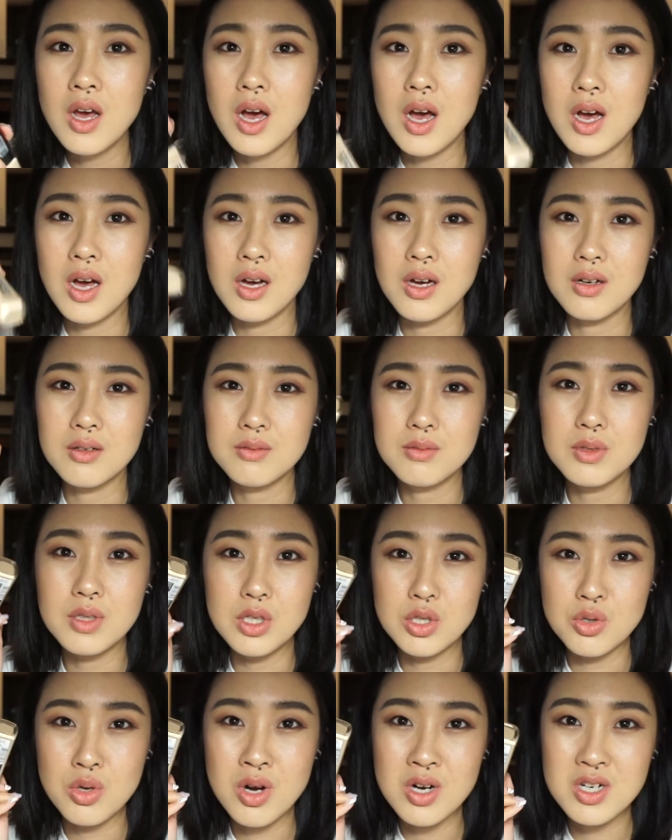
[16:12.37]
嗯，底
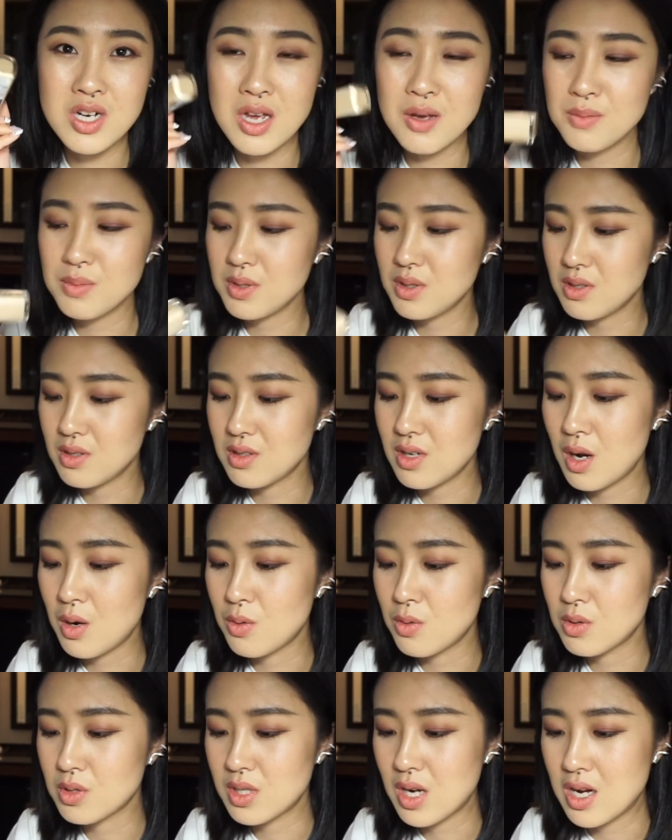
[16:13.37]
妆产品，让
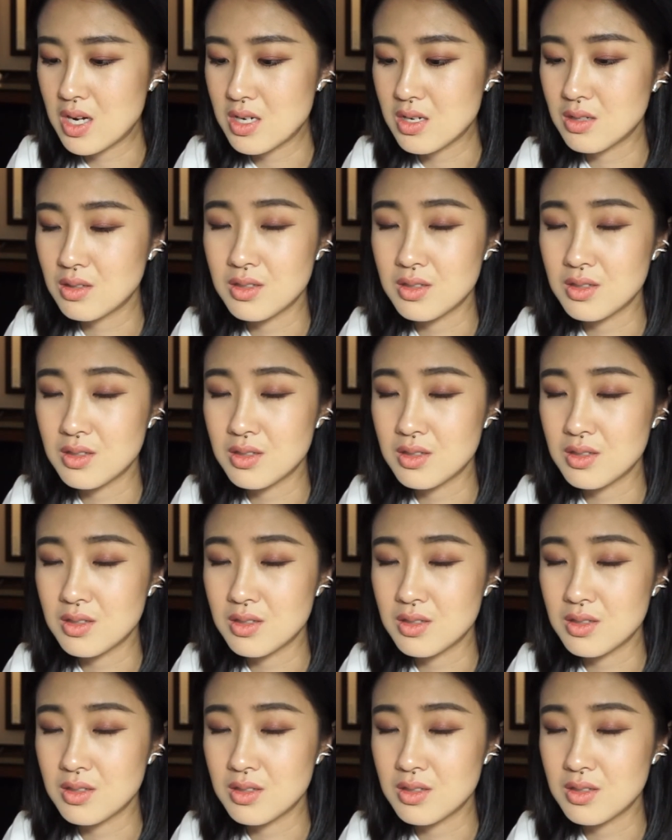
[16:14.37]
我产生